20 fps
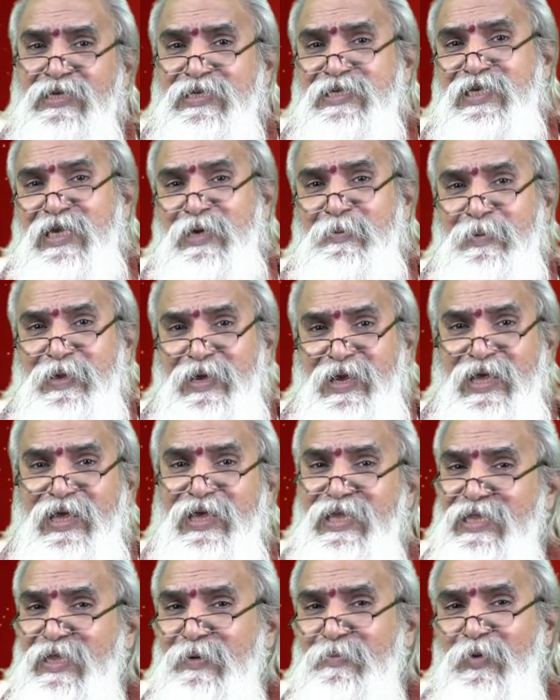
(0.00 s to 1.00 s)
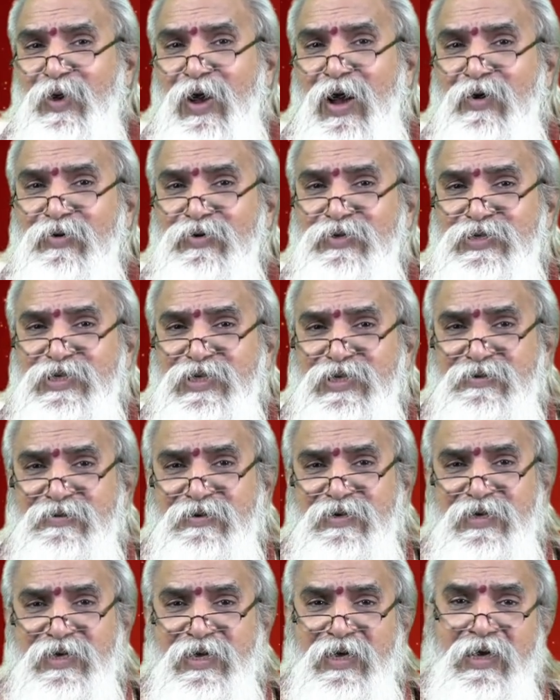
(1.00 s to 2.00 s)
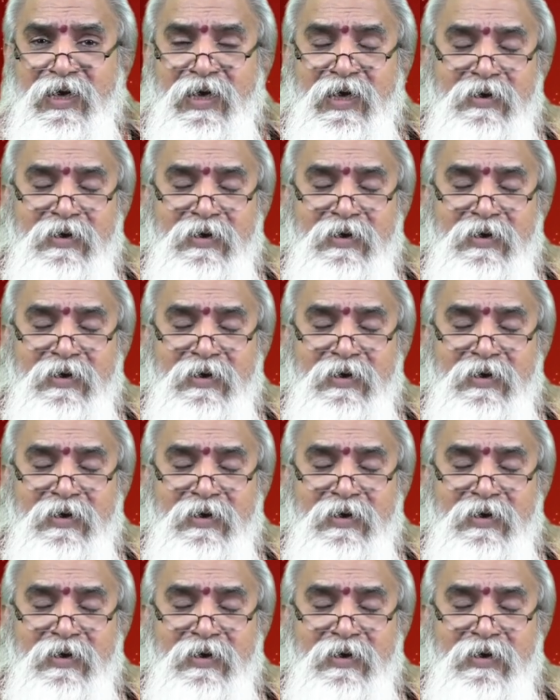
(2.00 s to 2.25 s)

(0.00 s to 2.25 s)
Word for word: శ్రమరహితంగా వచ్చేటువంటి